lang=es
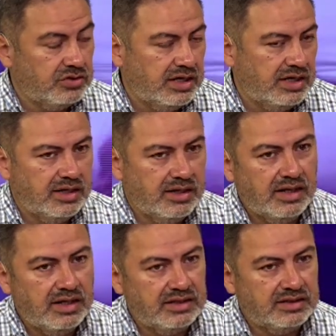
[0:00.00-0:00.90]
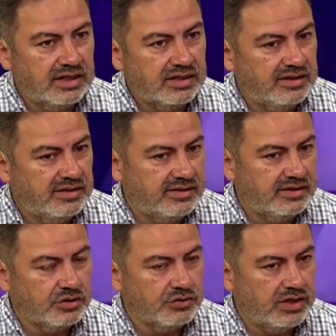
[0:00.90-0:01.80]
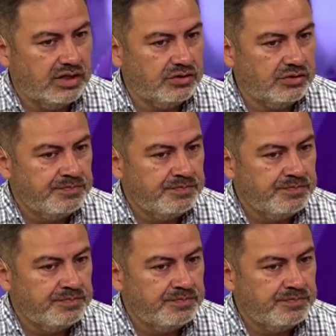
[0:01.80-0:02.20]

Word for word: a, dictar desde Centro Faro,